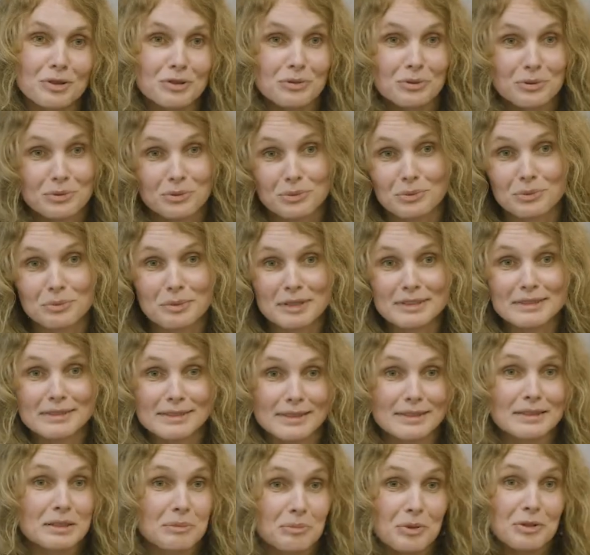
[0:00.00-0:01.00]
parce que bah,
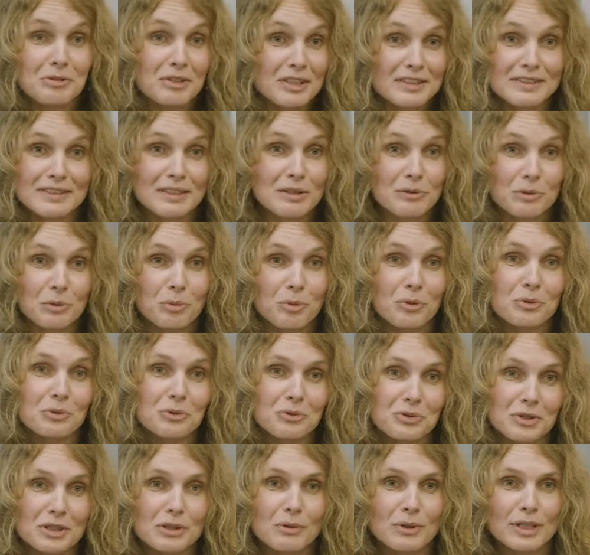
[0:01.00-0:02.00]
ça n'est pas facile de
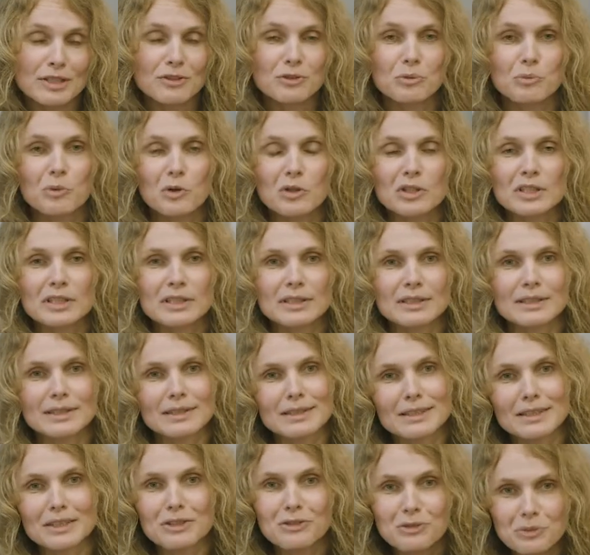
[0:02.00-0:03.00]
prononcer correctement
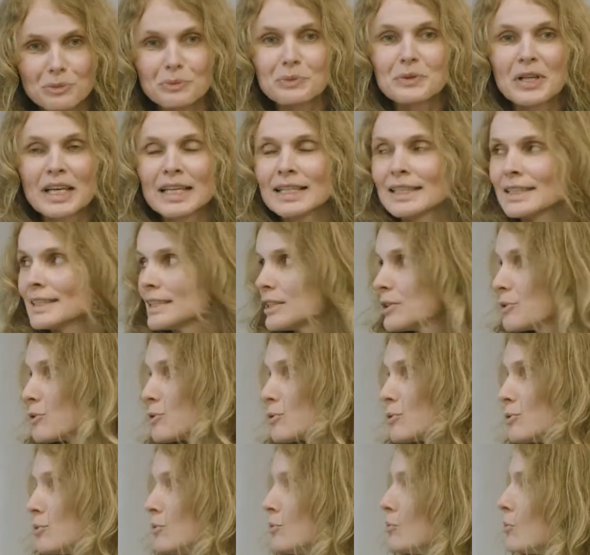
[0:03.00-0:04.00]
les, sons. Et
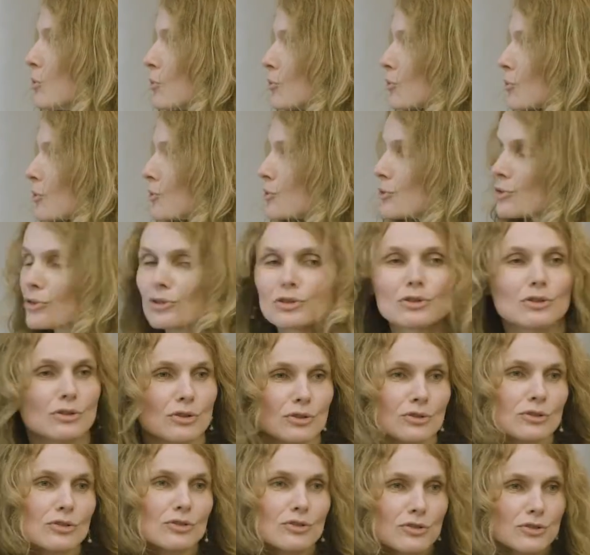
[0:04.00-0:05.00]
du coup euh,
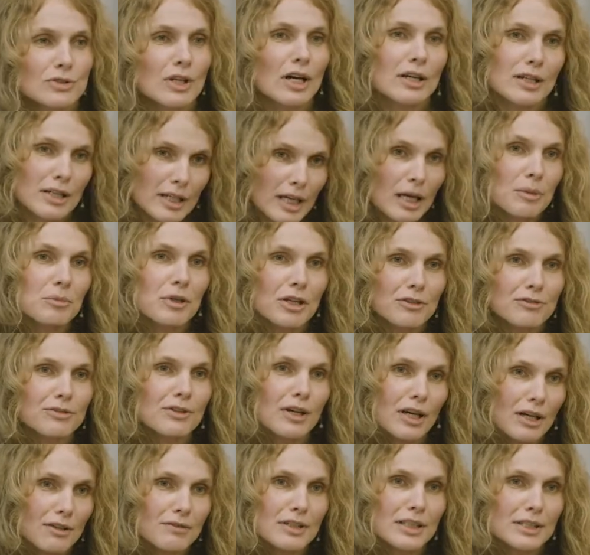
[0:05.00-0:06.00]
c'est agréable à
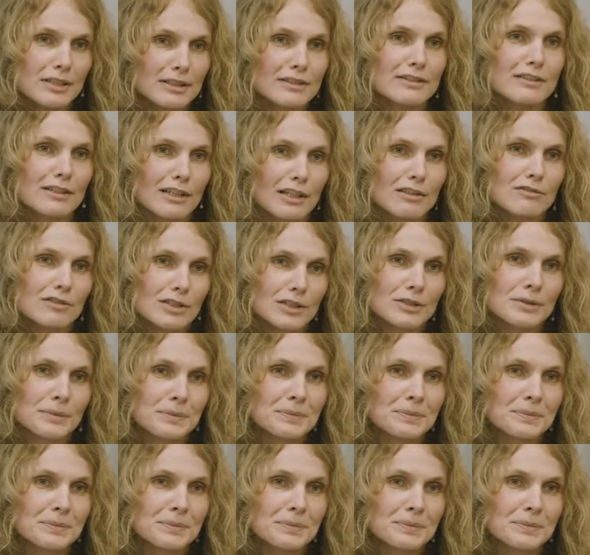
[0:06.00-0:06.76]
faire avec les élèves.